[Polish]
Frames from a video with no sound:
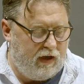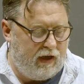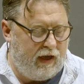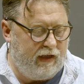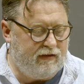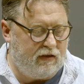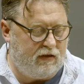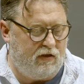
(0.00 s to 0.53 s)

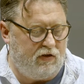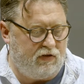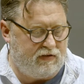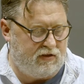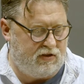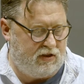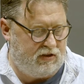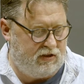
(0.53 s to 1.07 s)
etyki
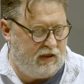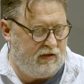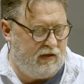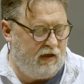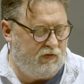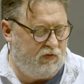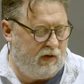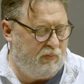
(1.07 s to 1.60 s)

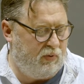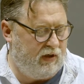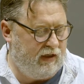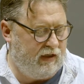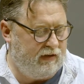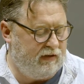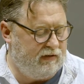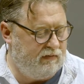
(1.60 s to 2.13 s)
rozgrzeszenia, która
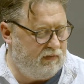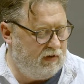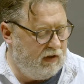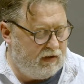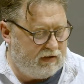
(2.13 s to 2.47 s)
polega na tym,